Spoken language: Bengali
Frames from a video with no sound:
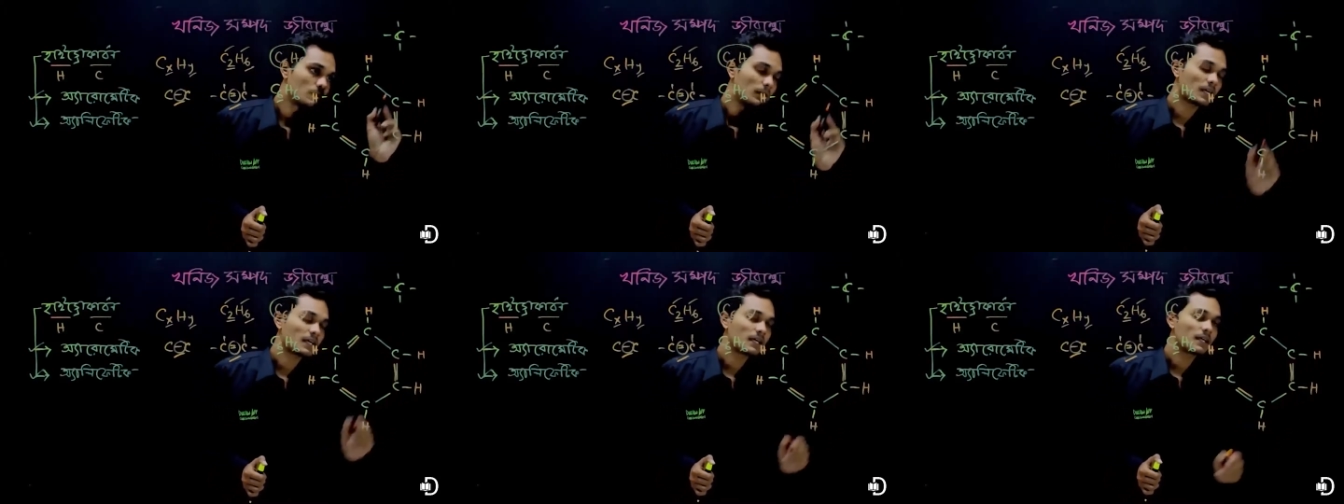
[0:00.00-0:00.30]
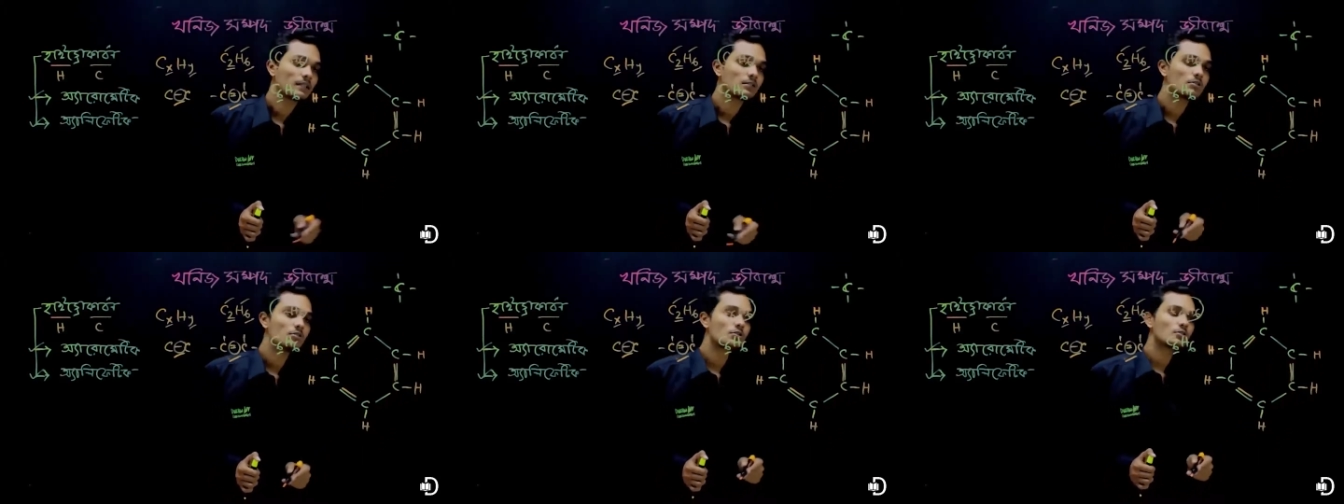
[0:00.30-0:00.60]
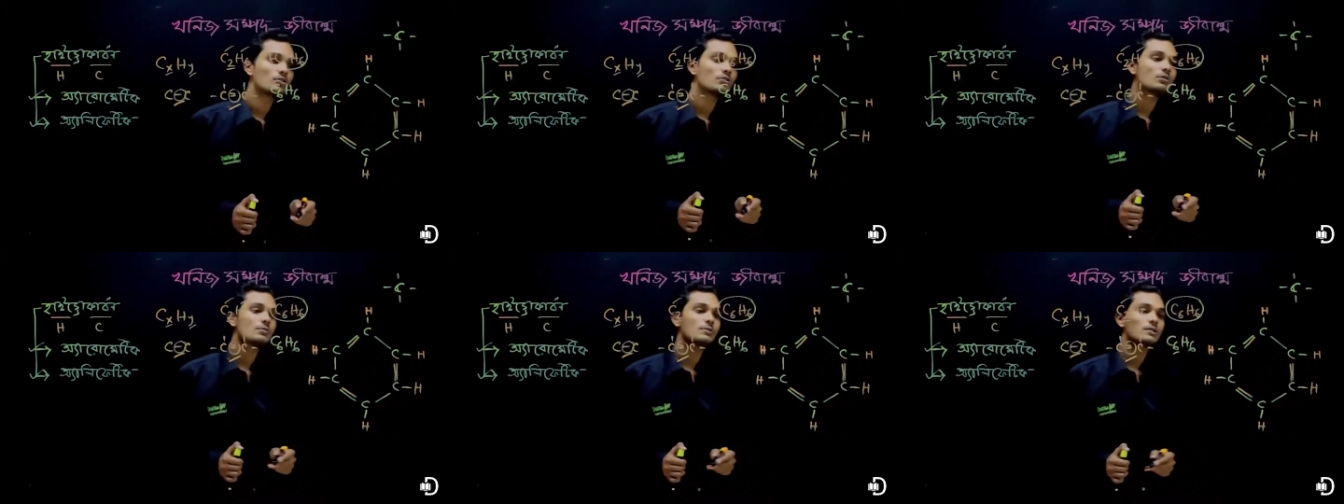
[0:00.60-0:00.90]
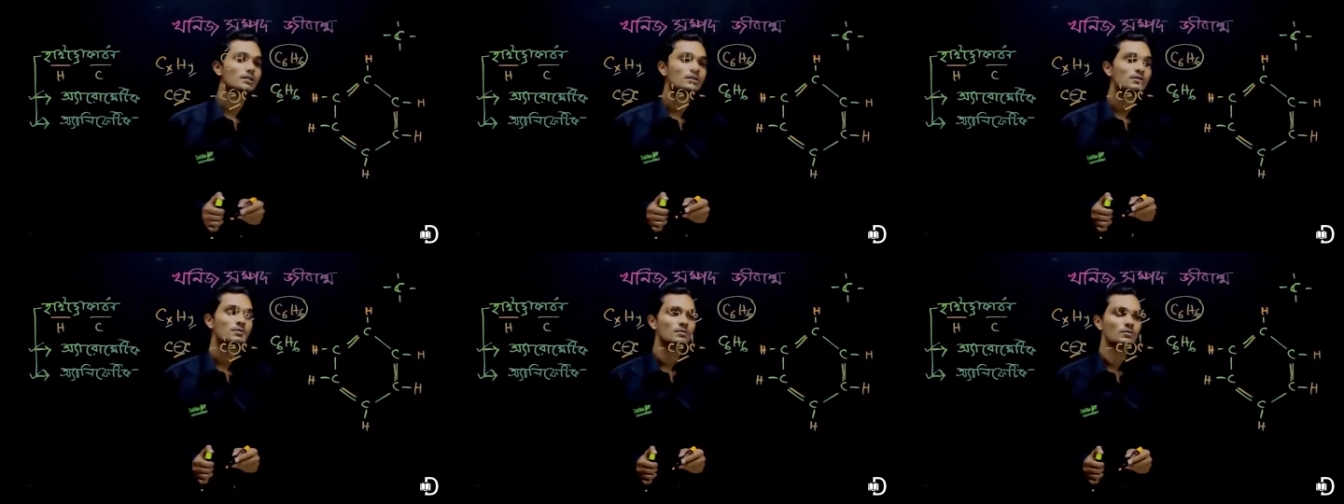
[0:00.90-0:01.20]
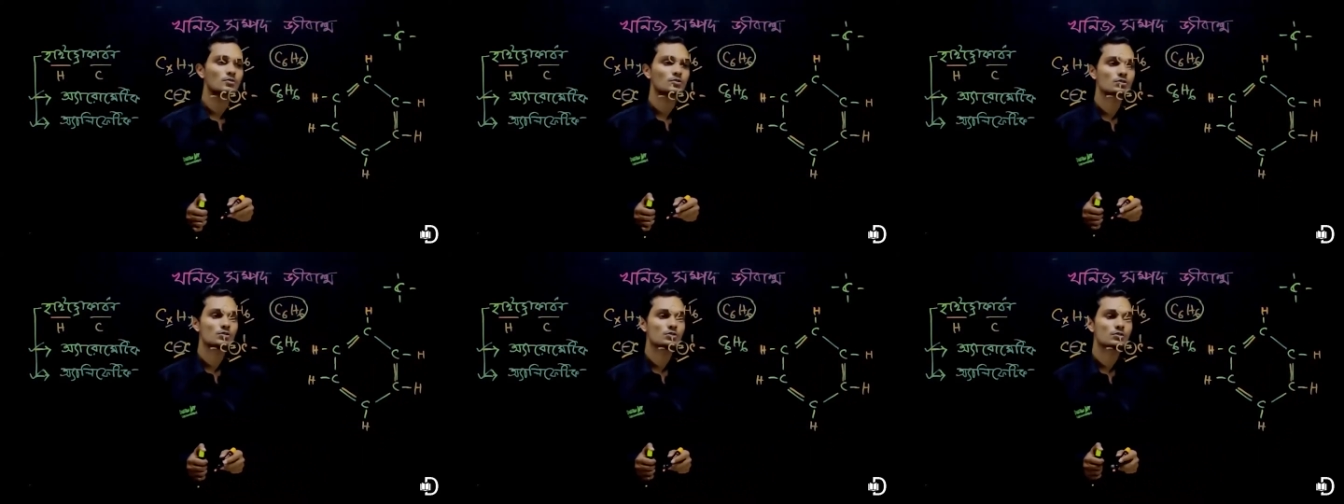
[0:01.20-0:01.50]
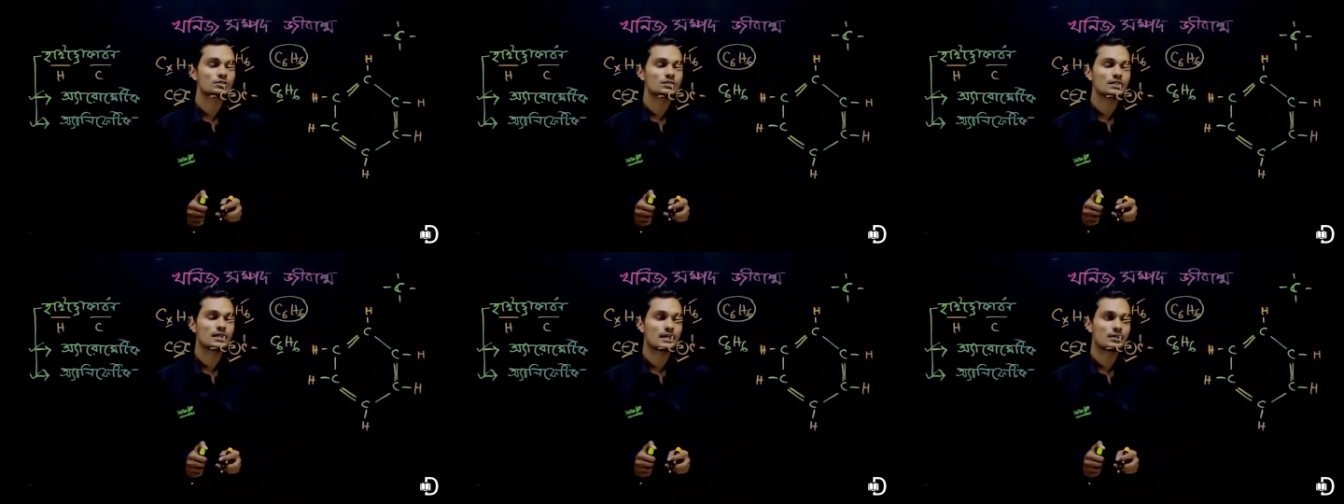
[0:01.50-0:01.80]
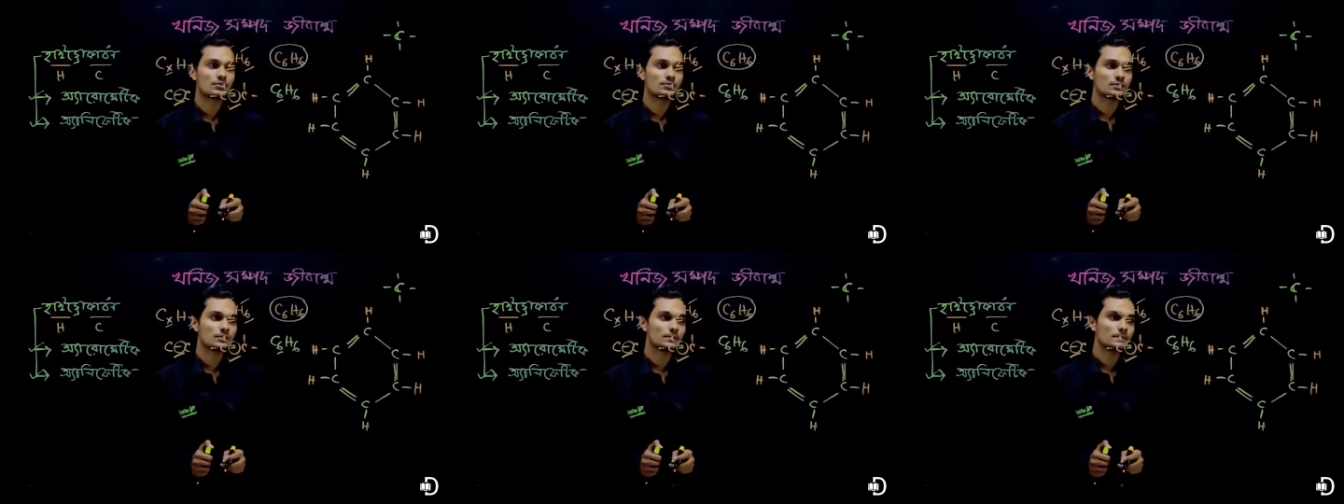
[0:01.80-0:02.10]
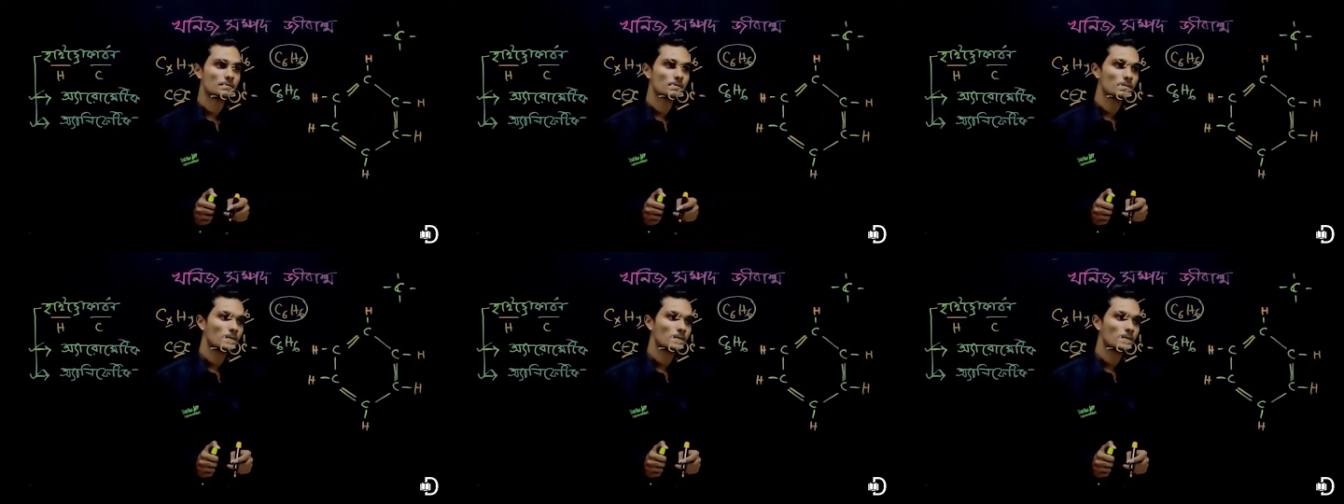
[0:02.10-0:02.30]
বাকি হাতগুলোতেও আমাদের বসলো হচ্ছে হাইড্রোজেন